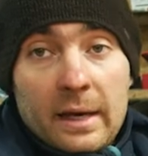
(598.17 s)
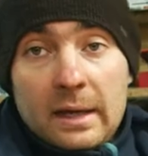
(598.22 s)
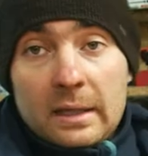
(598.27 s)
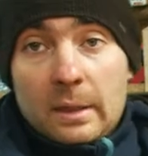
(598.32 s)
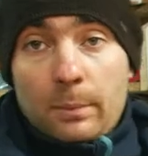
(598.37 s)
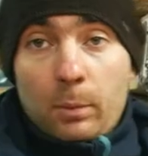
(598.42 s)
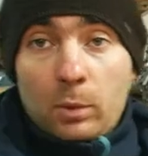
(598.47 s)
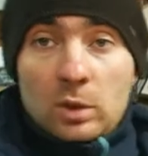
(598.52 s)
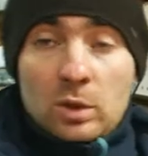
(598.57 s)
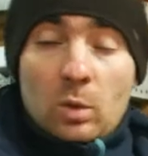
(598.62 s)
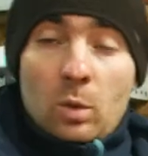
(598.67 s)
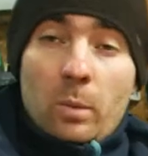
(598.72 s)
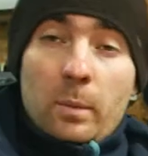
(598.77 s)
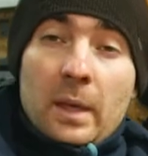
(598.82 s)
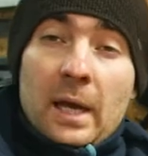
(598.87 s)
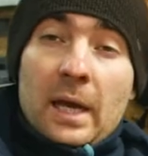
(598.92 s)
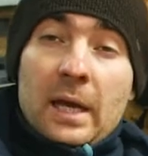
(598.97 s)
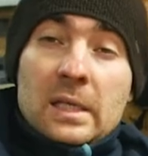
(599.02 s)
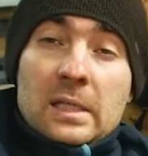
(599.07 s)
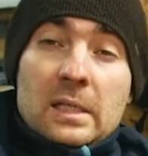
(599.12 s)
Допустим, у
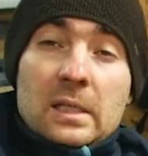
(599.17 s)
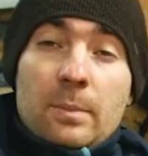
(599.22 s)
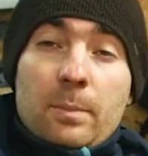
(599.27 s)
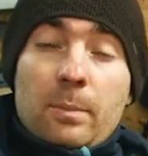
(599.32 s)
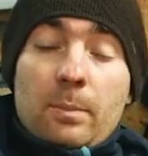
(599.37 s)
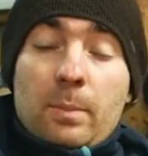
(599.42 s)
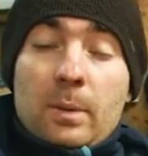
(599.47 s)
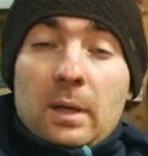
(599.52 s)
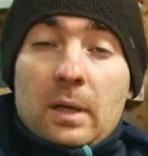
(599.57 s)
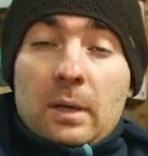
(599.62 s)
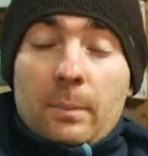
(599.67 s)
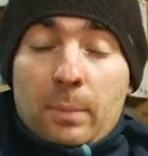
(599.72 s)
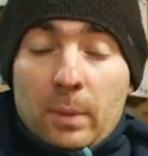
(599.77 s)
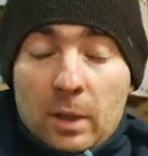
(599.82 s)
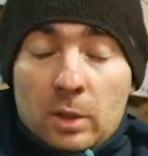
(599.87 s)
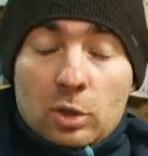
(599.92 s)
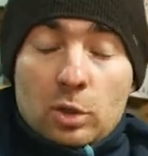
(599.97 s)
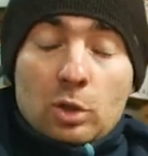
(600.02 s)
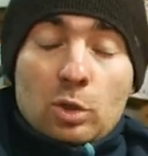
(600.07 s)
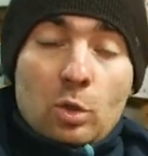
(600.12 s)
меня есть э,
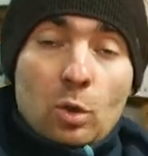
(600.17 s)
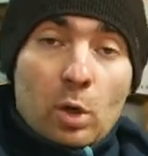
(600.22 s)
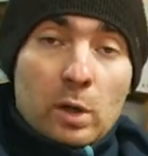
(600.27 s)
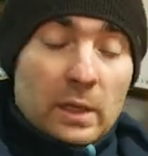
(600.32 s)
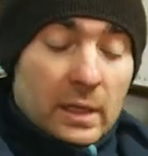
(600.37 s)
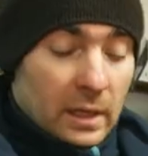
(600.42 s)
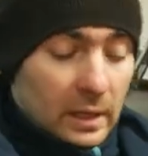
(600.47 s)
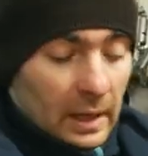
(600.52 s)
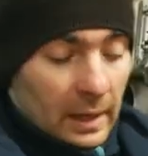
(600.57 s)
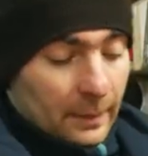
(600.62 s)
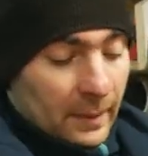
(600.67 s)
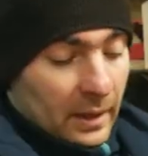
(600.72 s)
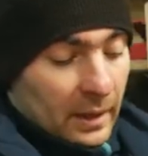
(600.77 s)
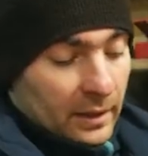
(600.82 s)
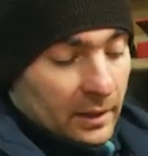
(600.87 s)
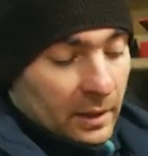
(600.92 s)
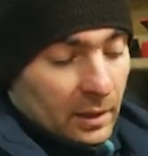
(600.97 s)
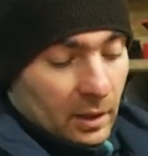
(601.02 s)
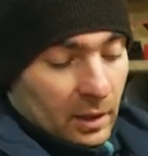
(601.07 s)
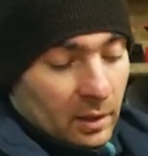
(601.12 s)
пылесос керхер, я бы
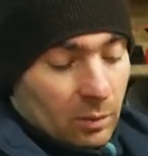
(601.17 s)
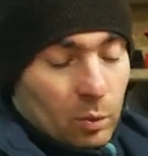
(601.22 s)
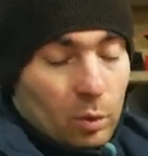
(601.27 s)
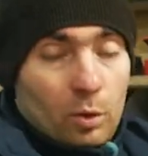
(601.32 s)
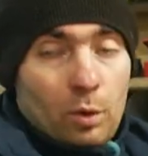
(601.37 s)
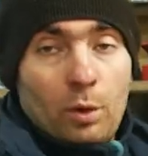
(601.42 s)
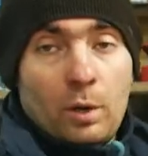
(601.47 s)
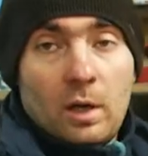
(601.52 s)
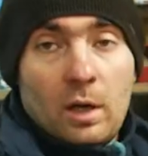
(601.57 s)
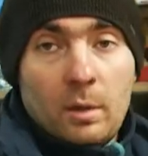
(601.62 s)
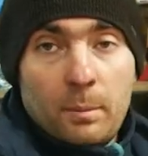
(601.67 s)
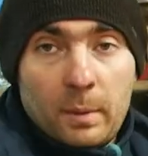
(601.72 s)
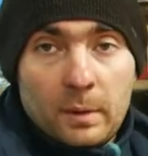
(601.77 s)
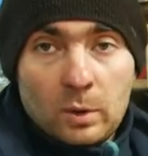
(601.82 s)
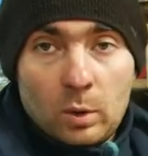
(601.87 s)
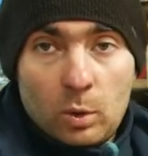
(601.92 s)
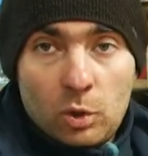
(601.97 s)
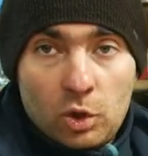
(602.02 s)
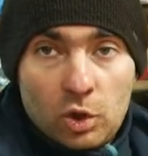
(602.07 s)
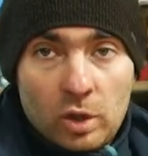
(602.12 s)
хотел к нему керхер
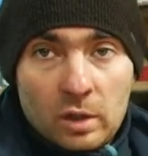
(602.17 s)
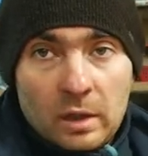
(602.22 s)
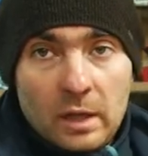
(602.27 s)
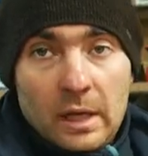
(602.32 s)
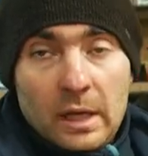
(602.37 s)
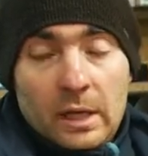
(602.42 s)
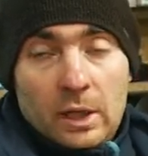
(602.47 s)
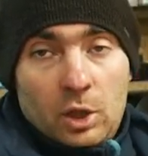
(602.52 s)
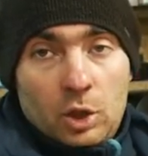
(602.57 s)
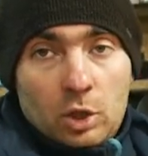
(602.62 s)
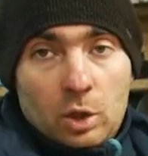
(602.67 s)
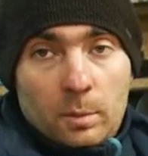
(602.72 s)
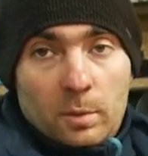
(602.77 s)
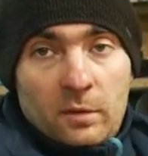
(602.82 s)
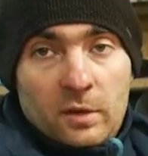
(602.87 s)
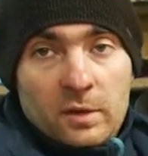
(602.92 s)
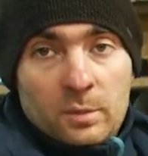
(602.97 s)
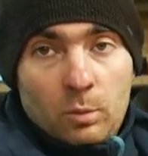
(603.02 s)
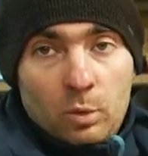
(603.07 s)
подключить, и чтобы весь